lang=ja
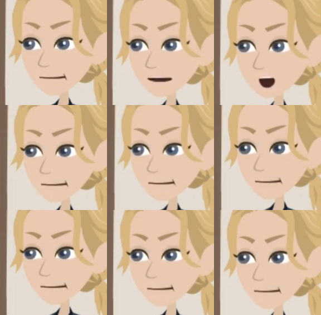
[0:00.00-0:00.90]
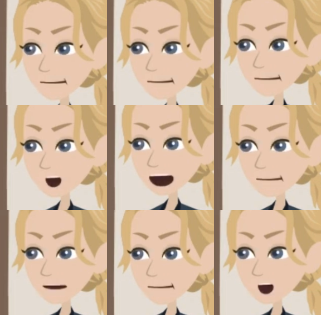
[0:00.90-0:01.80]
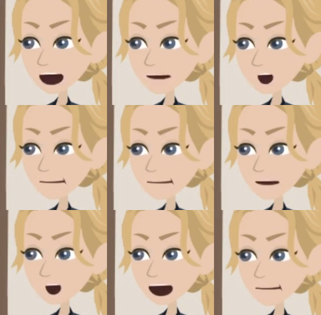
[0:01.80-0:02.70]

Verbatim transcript: 残ったスマホも女房と一緒に